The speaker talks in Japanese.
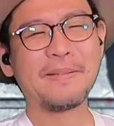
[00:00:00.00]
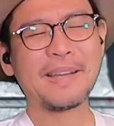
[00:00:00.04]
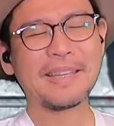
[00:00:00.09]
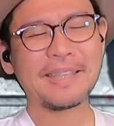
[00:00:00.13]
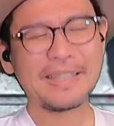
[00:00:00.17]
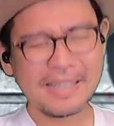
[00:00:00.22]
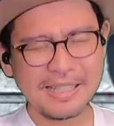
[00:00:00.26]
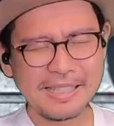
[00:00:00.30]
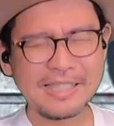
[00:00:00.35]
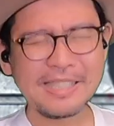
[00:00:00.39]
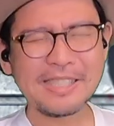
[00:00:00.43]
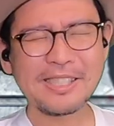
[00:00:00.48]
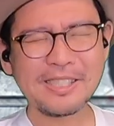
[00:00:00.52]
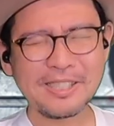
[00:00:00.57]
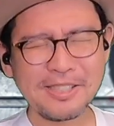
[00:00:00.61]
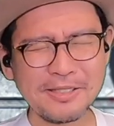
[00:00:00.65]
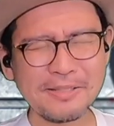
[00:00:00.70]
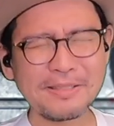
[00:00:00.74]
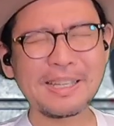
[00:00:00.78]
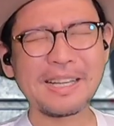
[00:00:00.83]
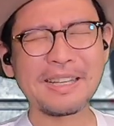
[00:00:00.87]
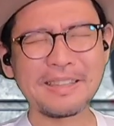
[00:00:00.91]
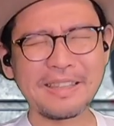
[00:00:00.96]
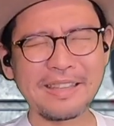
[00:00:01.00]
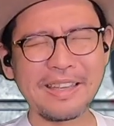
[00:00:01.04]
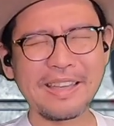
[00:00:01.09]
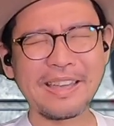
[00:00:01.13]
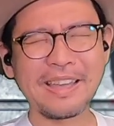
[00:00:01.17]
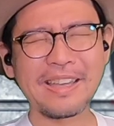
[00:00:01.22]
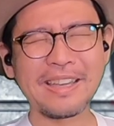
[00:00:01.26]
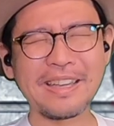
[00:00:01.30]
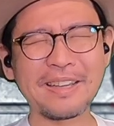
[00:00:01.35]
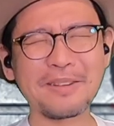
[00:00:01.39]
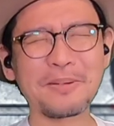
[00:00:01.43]
また1週間
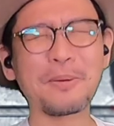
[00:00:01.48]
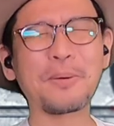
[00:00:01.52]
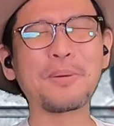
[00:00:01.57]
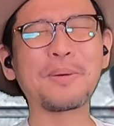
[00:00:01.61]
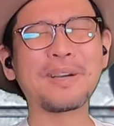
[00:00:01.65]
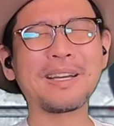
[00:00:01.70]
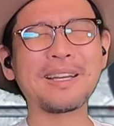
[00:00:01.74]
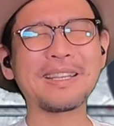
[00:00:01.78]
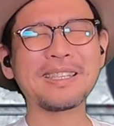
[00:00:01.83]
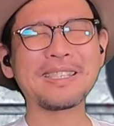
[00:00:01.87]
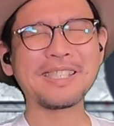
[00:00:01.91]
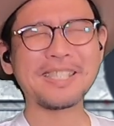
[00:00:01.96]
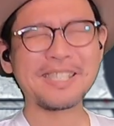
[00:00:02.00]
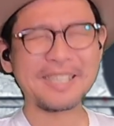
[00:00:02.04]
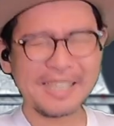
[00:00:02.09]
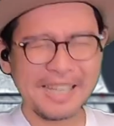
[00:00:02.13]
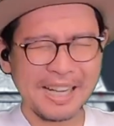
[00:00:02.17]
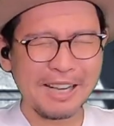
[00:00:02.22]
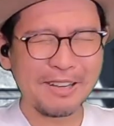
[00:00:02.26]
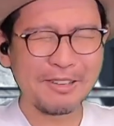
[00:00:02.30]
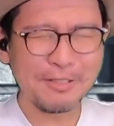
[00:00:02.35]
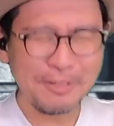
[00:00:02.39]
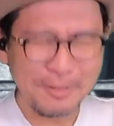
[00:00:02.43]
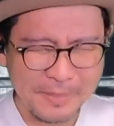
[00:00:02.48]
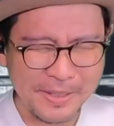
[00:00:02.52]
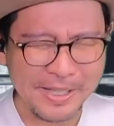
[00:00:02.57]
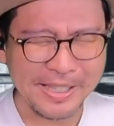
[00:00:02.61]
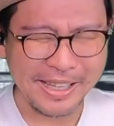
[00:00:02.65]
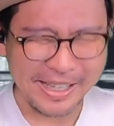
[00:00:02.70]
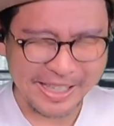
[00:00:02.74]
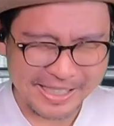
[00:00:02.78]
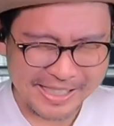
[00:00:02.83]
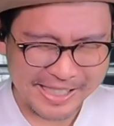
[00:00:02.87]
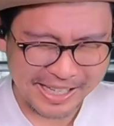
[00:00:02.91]
ね、こっから違う意
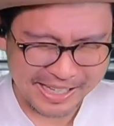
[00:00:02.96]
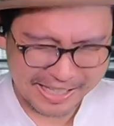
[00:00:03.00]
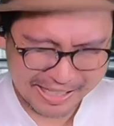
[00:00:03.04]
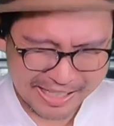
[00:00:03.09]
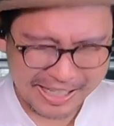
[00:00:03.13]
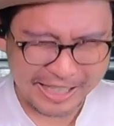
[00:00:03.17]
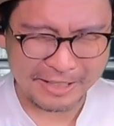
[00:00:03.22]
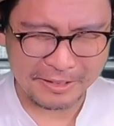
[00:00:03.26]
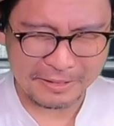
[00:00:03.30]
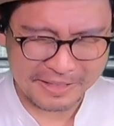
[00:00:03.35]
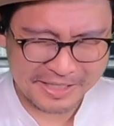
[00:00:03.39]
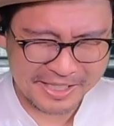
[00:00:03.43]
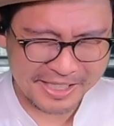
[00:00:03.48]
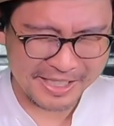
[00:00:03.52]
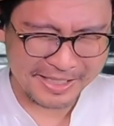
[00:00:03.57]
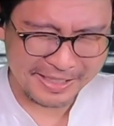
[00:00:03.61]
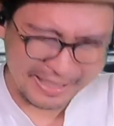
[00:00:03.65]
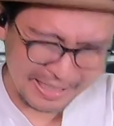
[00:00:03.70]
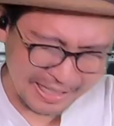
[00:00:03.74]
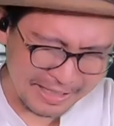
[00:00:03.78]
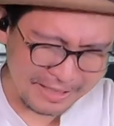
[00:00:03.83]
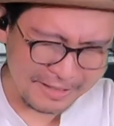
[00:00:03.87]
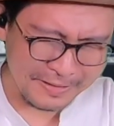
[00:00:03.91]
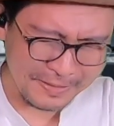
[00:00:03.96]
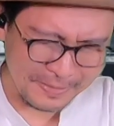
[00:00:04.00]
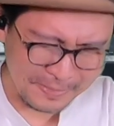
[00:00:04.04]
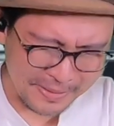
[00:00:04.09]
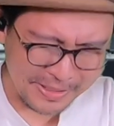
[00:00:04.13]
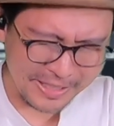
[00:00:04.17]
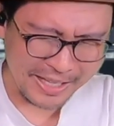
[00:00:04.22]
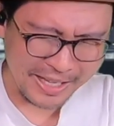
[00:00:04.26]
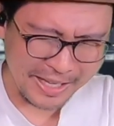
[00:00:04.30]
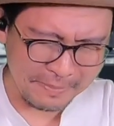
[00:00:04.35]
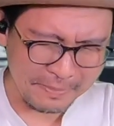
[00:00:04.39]
味で、前回と違う意
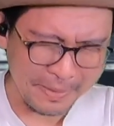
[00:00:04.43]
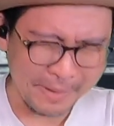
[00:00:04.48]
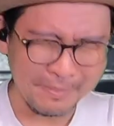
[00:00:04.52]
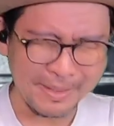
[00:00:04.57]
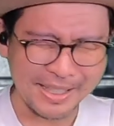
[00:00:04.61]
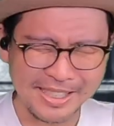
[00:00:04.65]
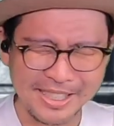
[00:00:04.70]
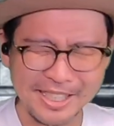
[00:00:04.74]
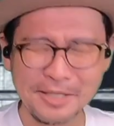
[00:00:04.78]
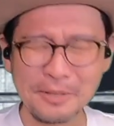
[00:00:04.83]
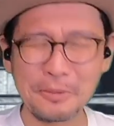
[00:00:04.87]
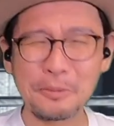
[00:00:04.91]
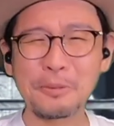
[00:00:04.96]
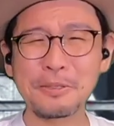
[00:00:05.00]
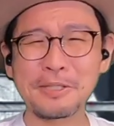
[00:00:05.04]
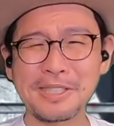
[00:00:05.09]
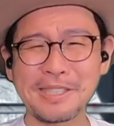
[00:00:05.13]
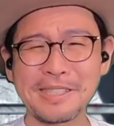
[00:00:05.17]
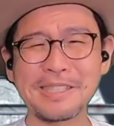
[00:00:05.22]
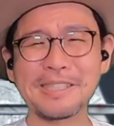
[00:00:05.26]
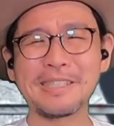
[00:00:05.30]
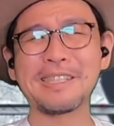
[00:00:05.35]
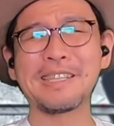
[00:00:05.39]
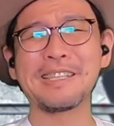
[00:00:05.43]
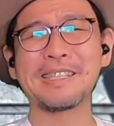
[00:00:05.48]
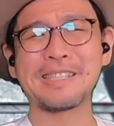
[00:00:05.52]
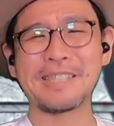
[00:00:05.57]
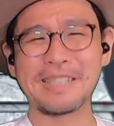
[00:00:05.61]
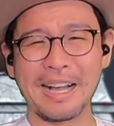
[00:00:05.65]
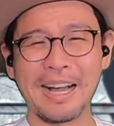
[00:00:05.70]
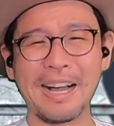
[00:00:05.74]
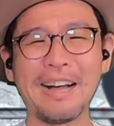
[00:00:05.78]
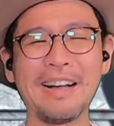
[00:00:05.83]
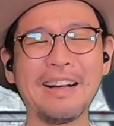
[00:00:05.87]
味で、まあ待ち遠しいんで
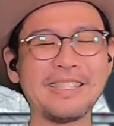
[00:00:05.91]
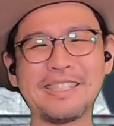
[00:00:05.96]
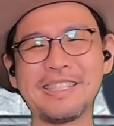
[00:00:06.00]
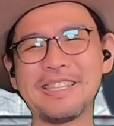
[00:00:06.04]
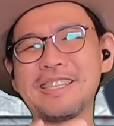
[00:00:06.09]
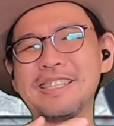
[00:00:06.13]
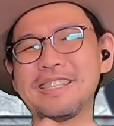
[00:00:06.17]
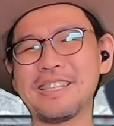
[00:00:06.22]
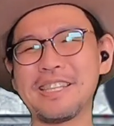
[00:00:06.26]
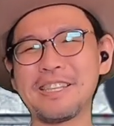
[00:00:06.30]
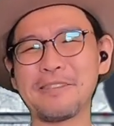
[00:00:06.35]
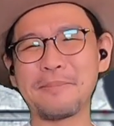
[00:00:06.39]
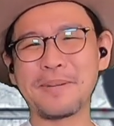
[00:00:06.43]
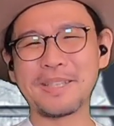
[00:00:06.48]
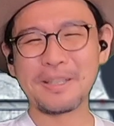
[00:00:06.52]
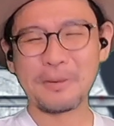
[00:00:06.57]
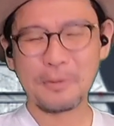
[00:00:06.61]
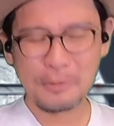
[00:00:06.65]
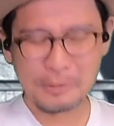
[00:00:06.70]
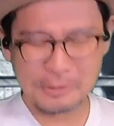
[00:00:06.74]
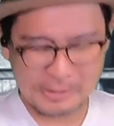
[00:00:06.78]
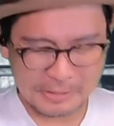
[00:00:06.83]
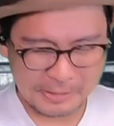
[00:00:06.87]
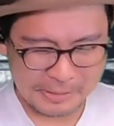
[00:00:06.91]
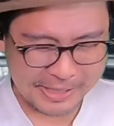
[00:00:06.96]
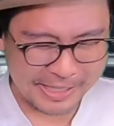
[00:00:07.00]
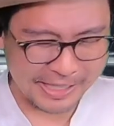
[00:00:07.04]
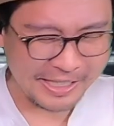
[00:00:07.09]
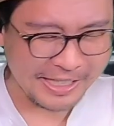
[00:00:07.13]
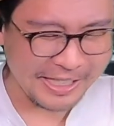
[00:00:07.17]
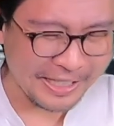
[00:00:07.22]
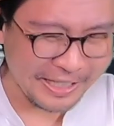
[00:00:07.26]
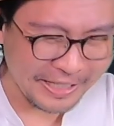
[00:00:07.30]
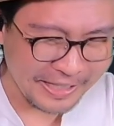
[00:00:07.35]
すが、ぜひぜひまたまた放送
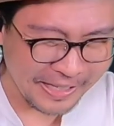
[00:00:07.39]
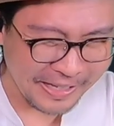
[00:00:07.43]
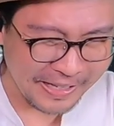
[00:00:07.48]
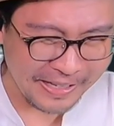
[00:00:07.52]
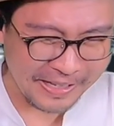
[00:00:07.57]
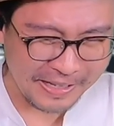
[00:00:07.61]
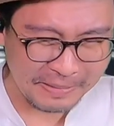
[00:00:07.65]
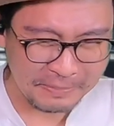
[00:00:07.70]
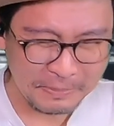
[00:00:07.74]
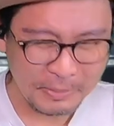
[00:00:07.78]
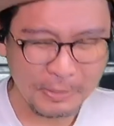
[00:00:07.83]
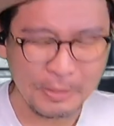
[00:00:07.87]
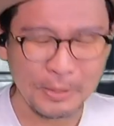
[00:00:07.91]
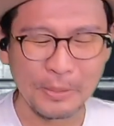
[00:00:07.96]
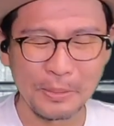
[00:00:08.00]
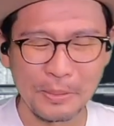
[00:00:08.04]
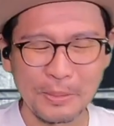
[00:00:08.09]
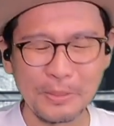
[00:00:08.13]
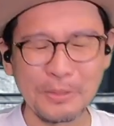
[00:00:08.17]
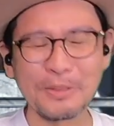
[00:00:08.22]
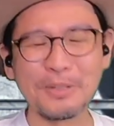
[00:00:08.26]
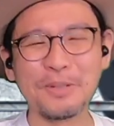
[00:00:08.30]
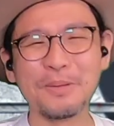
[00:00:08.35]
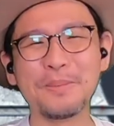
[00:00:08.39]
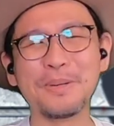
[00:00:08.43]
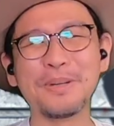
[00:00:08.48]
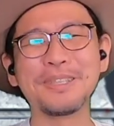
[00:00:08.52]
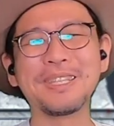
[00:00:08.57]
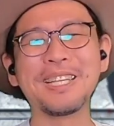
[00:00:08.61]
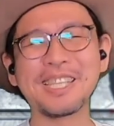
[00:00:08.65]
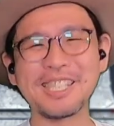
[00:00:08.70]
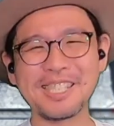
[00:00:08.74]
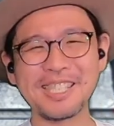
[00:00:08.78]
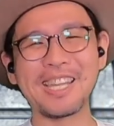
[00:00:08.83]
されたらね、えー、僕のことを思
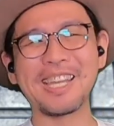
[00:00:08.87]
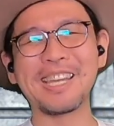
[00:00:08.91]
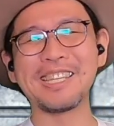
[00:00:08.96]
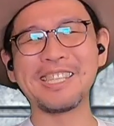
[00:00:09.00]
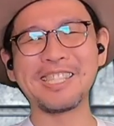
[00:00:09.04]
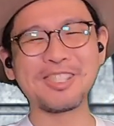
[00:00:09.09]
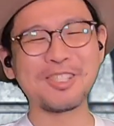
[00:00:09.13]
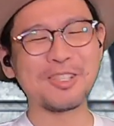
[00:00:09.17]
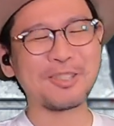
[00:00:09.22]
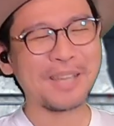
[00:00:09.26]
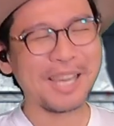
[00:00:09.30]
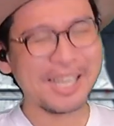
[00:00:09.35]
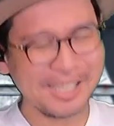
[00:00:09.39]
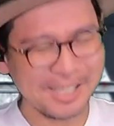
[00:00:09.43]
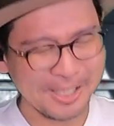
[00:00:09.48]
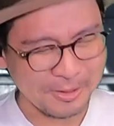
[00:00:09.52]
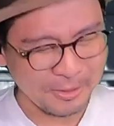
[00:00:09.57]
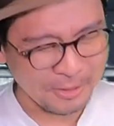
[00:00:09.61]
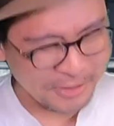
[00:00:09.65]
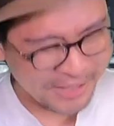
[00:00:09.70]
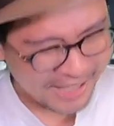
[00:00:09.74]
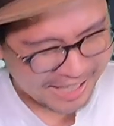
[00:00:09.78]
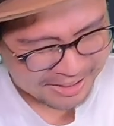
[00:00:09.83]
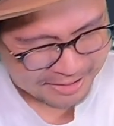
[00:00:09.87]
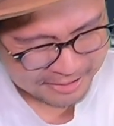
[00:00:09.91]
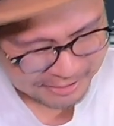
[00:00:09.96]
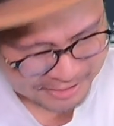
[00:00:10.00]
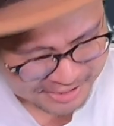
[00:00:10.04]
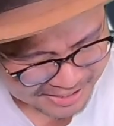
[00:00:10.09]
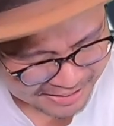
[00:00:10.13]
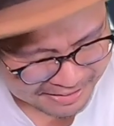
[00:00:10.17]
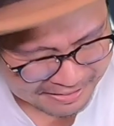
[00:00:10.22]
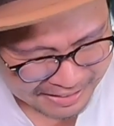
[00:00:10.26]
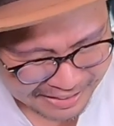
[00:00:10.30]
い出して一緒にあいつどんな反応
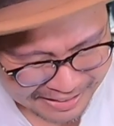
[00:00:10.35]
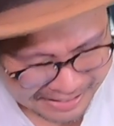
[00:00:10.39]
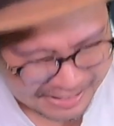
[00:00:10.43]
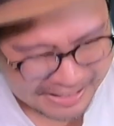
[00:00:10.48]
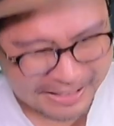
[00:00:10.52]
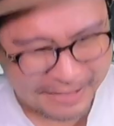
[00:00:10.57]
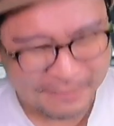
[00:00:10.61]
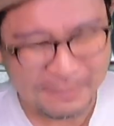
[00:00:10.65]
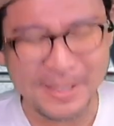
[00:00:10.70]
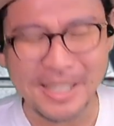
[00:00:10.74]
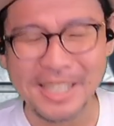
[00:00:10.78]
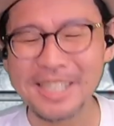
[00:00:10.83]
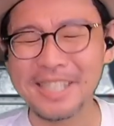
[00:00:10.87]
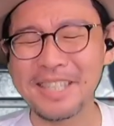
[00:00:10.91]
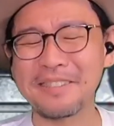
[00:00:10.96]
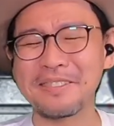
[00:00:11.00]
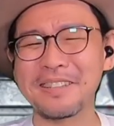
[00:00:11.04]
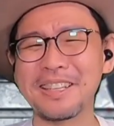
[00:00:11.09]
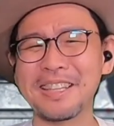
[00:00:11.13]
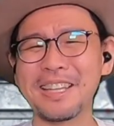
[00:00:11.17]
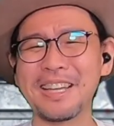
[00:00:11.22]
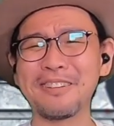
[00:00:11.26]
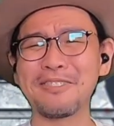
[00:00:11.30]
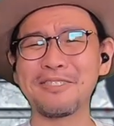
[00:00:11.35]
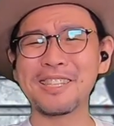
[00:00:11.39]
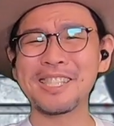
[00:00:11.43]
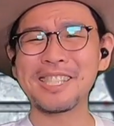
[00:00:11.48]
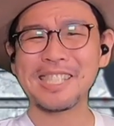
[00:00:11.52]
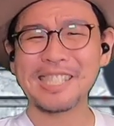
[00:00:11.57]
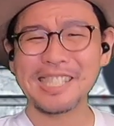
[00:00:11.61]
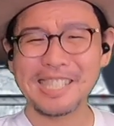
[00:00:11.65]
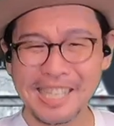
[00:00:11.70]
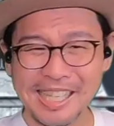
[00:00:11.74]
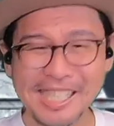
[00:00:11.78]
してるかなって見に来てくれたら
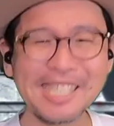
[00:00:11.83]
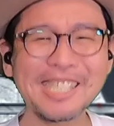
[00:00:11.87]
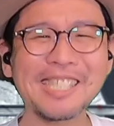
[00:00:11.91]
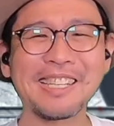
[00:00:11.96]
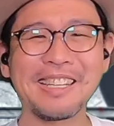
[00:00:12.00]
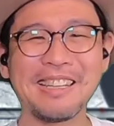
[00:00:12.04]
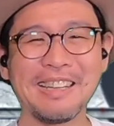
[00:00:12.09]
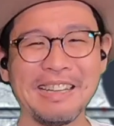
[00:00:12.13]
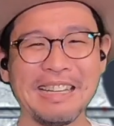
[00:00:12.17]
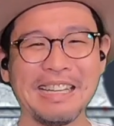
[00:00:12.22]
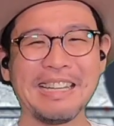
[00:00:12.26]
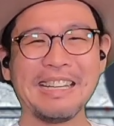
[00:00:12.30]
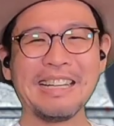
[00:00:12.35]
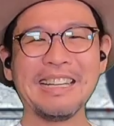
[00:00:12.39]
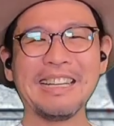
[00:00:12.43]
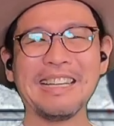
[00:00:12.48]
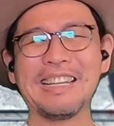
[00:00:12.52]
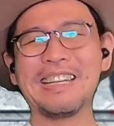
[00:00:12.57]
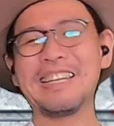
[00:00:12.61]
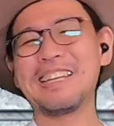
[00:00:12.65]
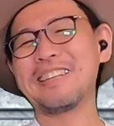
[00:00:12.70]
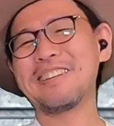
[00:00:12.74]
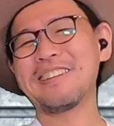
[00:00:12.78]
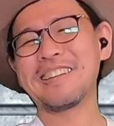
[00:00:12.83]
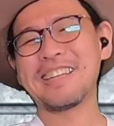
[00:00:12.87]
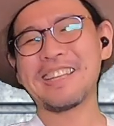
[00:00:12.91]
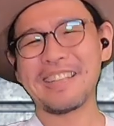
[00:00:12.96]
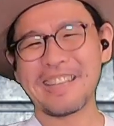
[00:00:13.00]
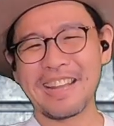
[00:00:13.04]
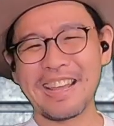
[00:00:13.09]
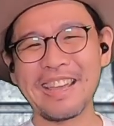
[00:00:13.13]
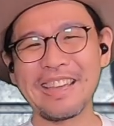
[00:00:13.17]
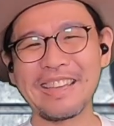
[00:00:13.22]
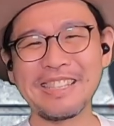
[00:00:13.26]
嬉しいです、えー、というわけ
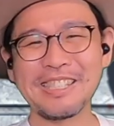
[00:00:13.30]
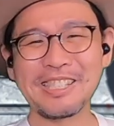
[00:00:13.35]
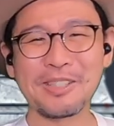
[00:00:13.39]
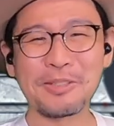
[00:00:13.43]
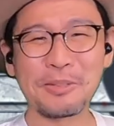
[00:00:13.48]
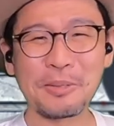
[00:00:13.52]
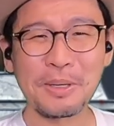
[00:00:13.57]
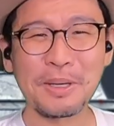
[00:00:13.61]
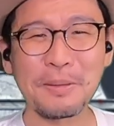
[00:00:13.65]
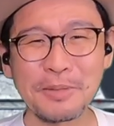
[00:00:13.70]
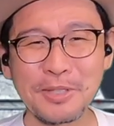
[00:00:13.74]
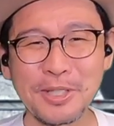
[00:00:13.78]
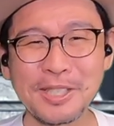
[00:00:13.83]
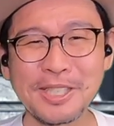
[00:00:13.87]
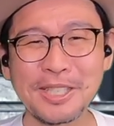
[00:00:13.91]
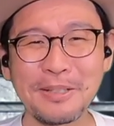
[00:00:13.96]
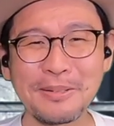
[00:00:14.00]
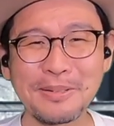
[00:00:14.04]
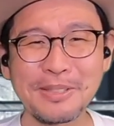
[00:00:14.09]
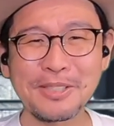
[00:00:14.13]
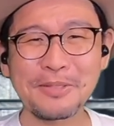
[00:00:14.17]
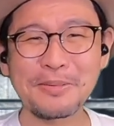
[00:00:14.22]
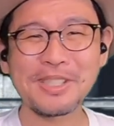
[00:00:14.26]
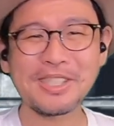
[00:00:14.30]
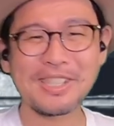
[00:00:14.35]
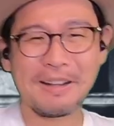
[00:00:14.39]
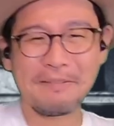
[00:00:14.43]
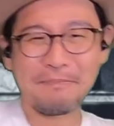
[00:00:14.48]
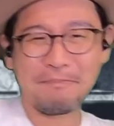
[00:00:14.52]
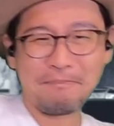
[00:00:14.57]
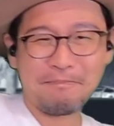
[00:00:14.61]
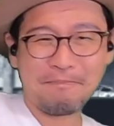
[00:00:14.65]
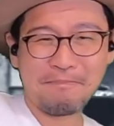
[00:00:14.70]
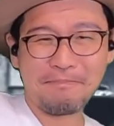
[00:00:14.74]
でね以上動画もたつがお送りしまし
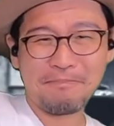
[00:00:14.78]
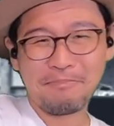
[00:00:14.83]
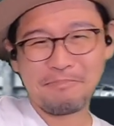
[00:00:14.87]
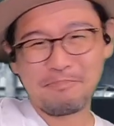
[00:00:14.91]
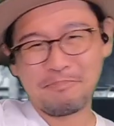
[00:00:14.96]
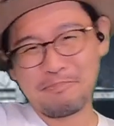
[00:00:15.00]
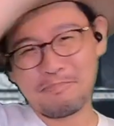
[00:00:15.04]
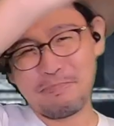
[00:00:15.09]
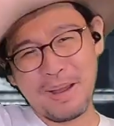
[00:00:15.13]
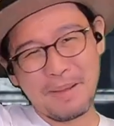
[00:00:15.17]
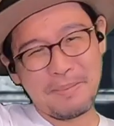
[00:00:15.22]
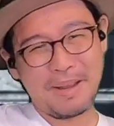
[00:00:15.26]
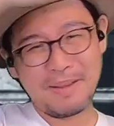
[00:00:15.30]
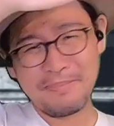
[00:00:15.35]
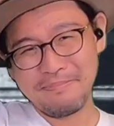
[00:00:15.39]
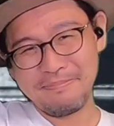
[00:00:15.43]
たバイバ